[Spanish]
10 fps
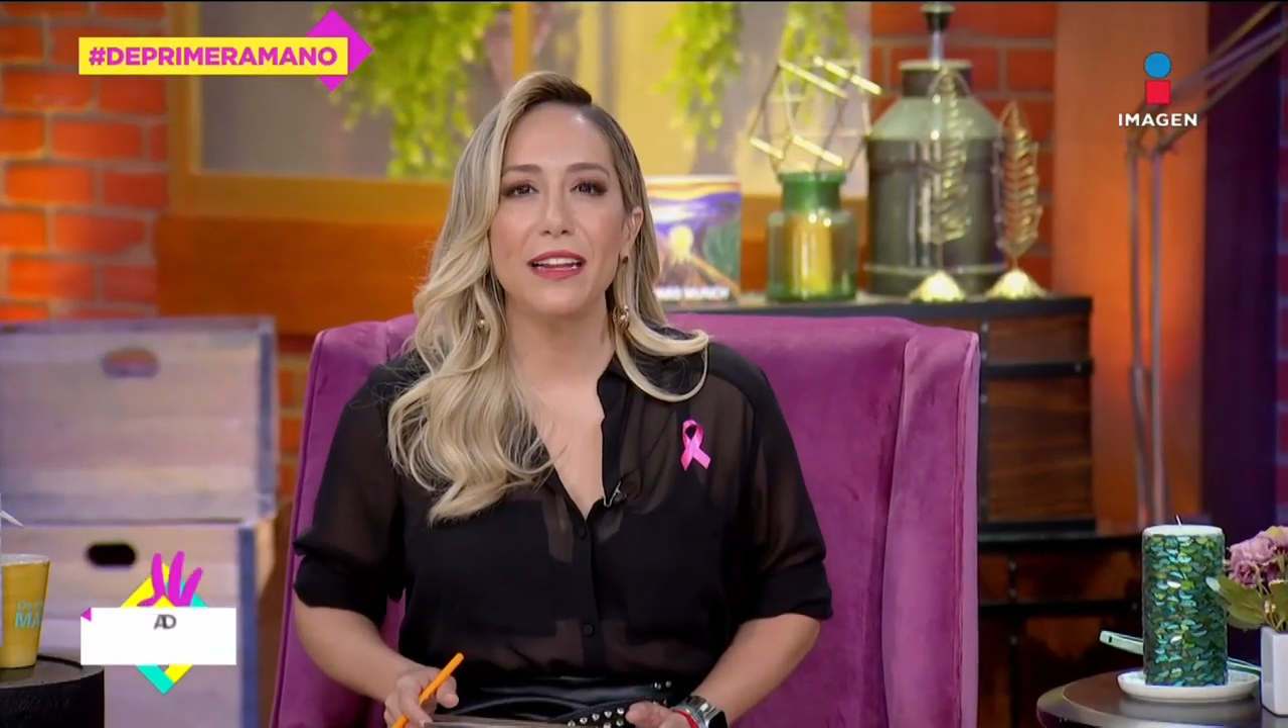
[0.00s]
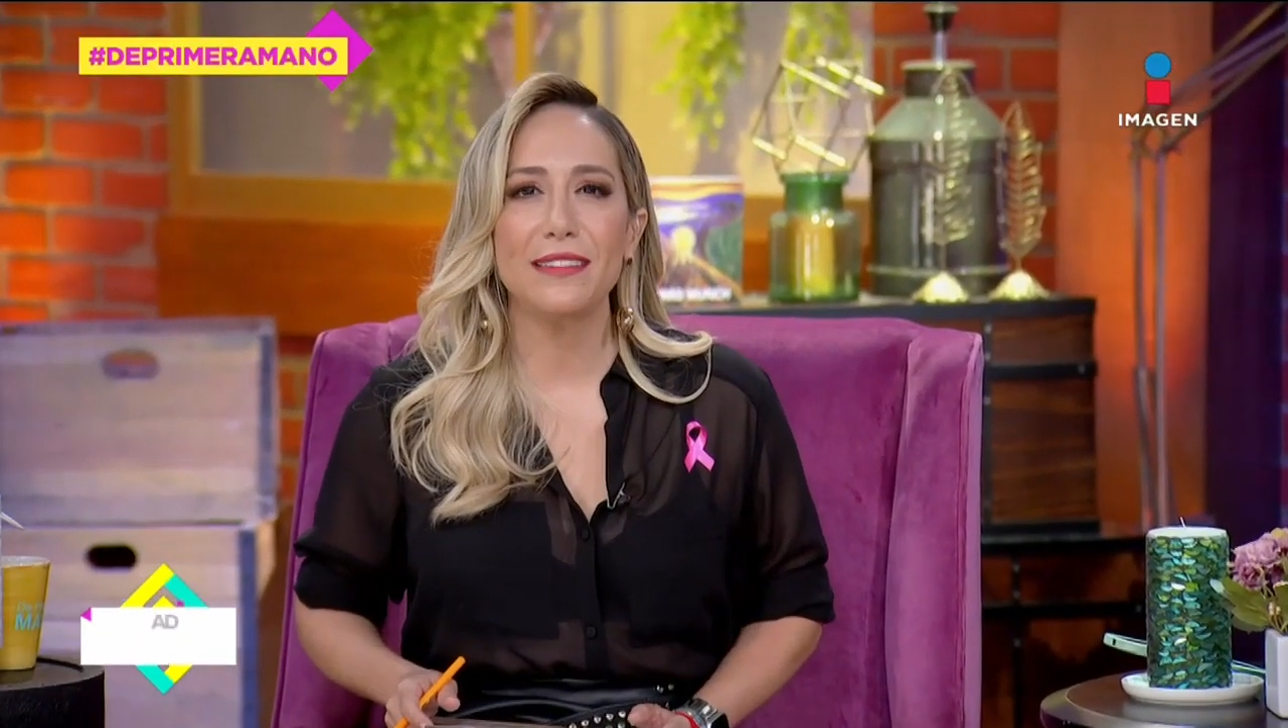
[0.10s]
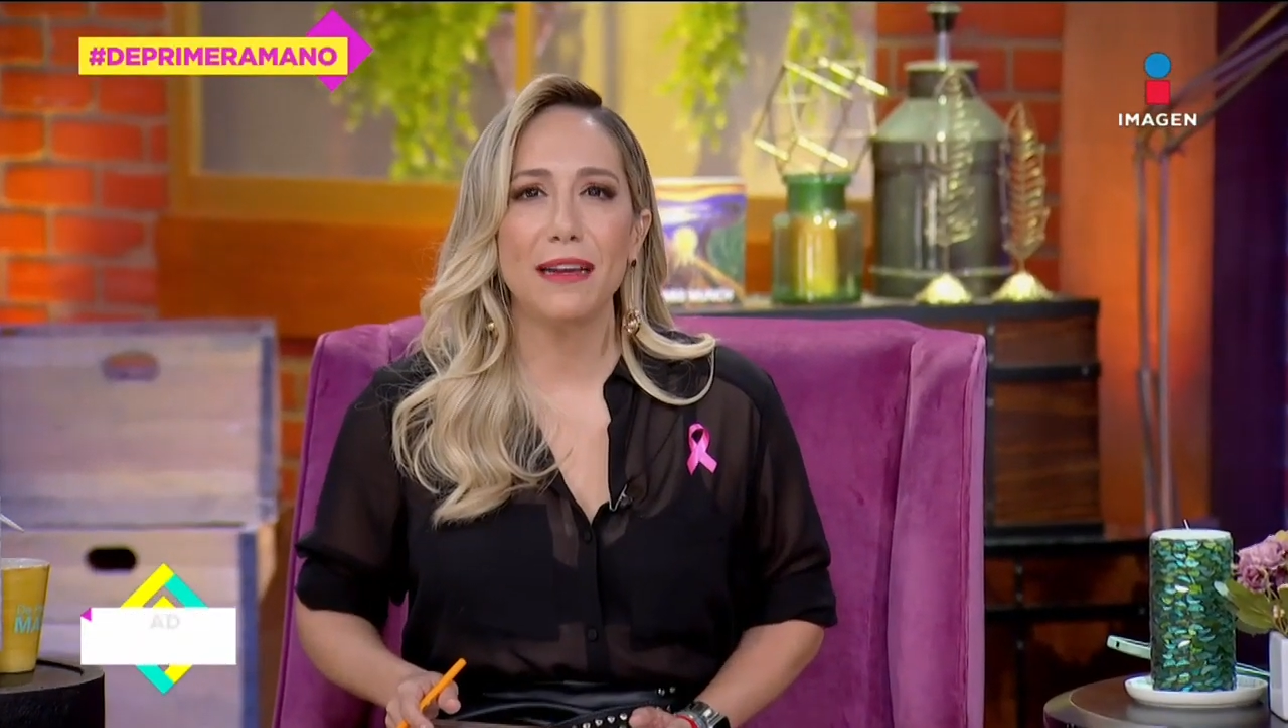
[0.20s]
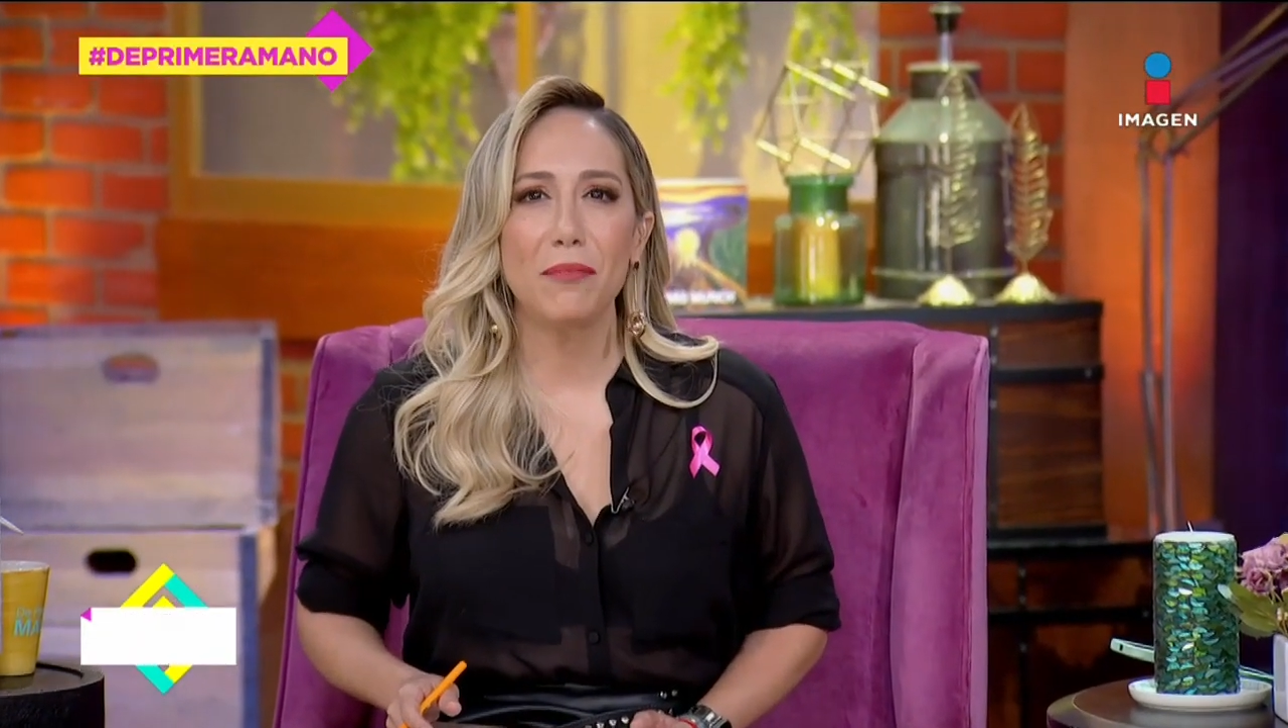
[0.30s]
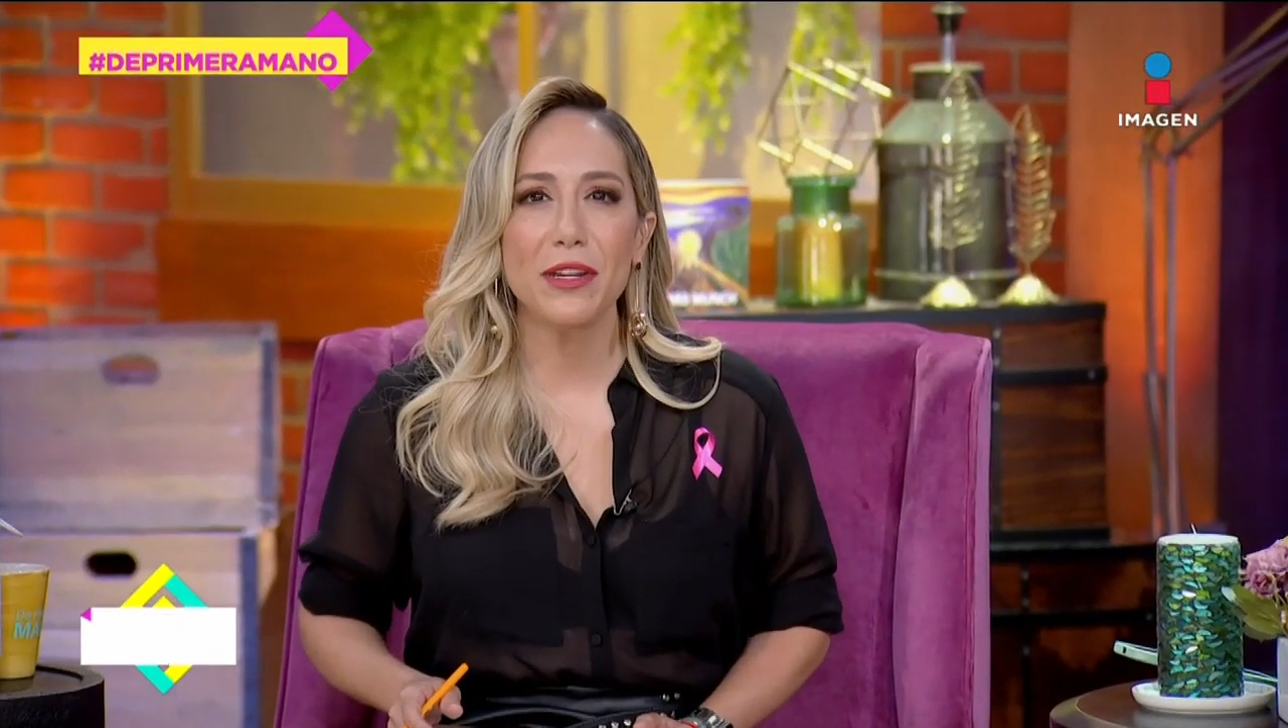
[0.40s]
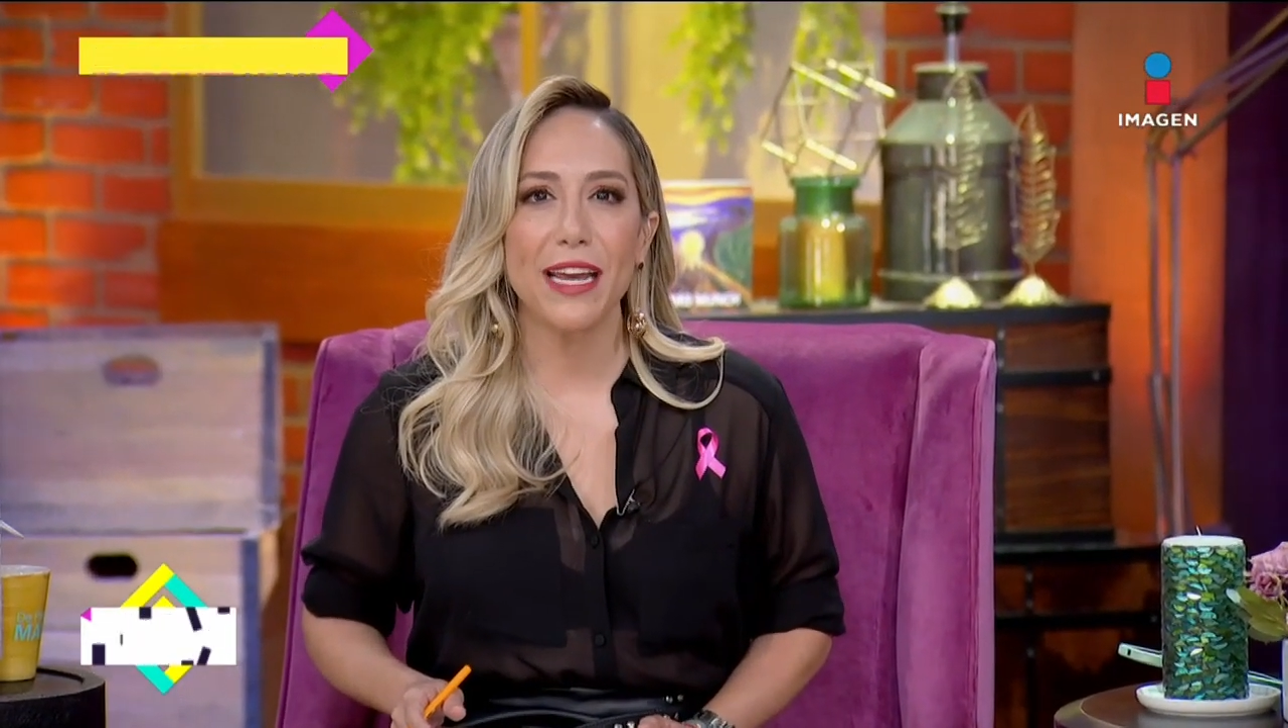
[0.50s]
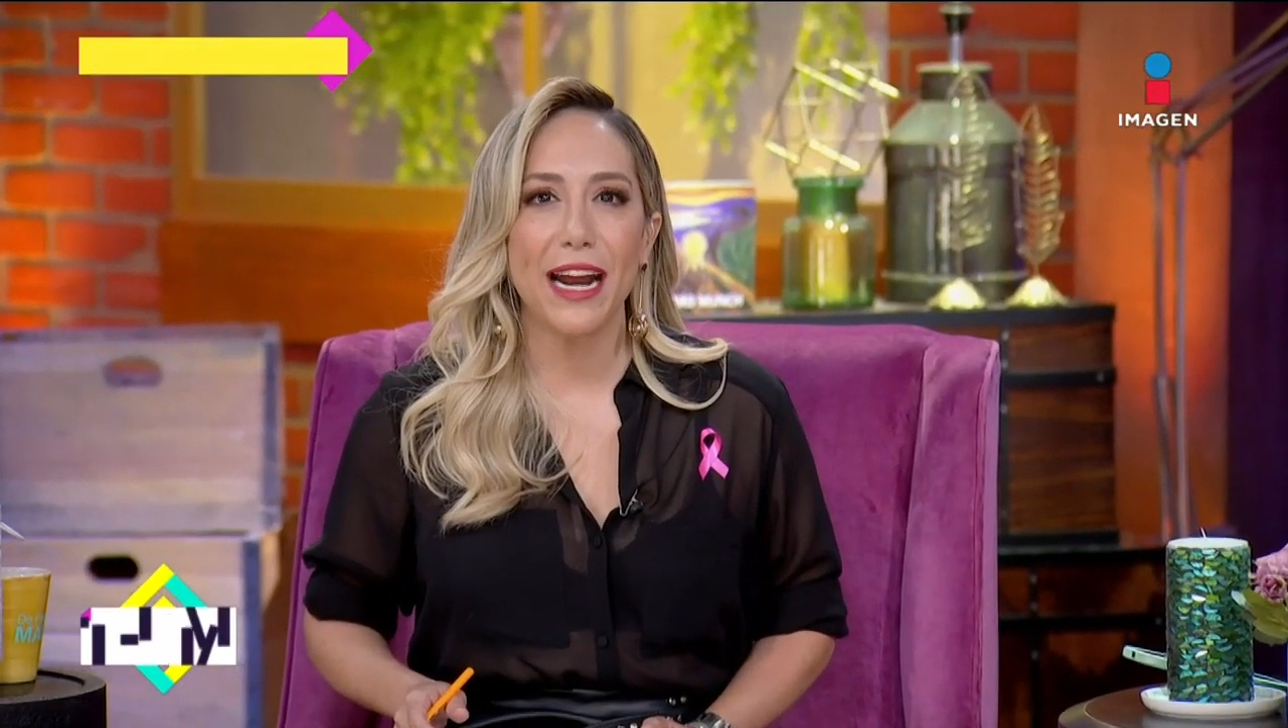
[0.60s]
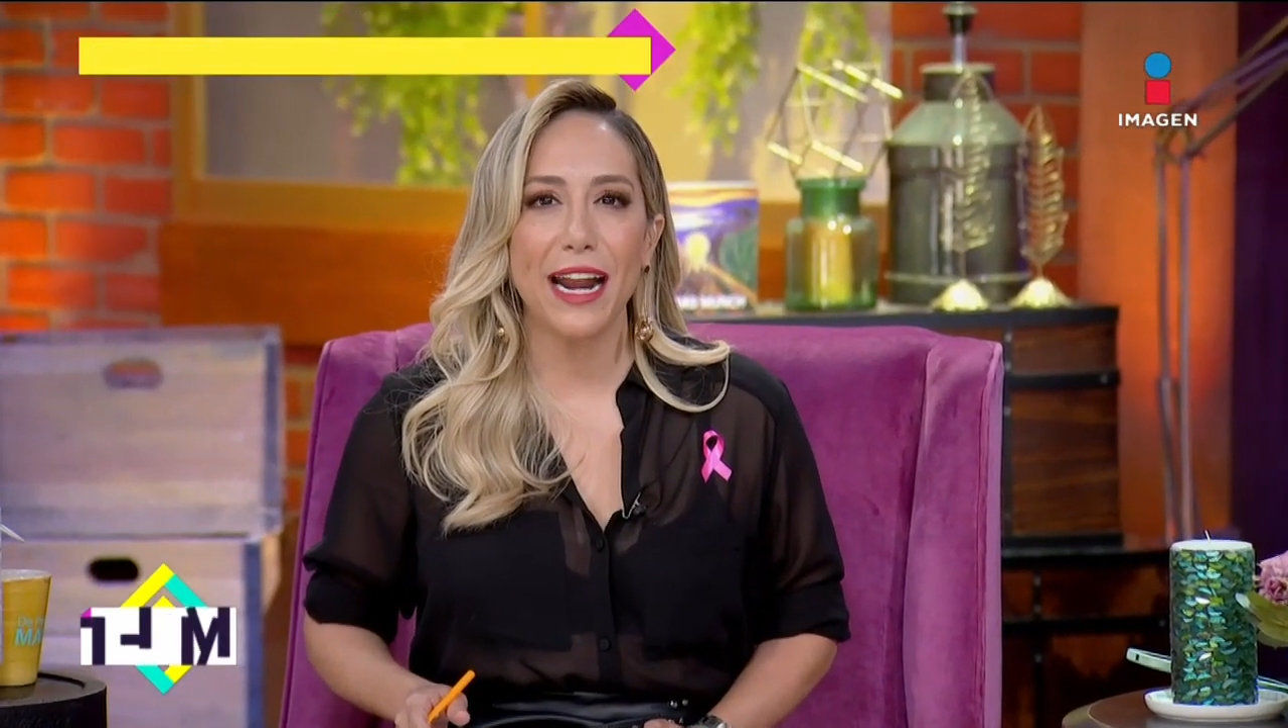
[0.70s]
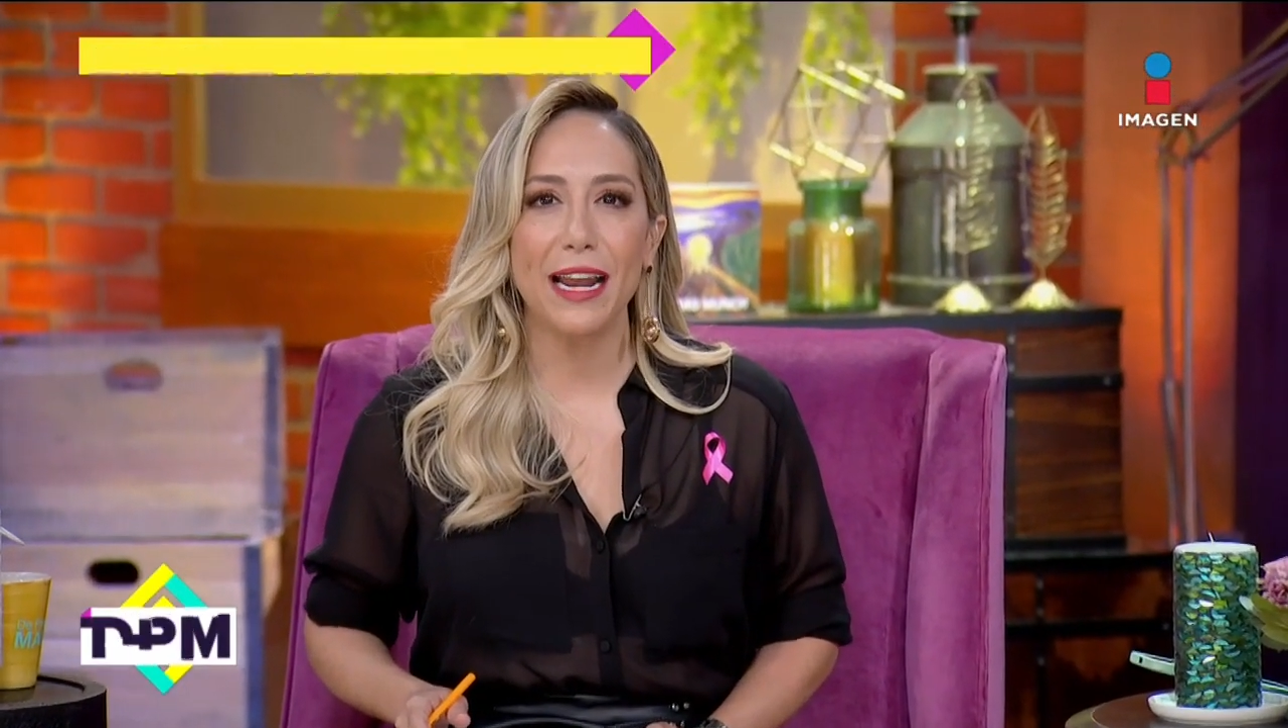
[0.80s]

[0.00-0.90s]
está por llegar a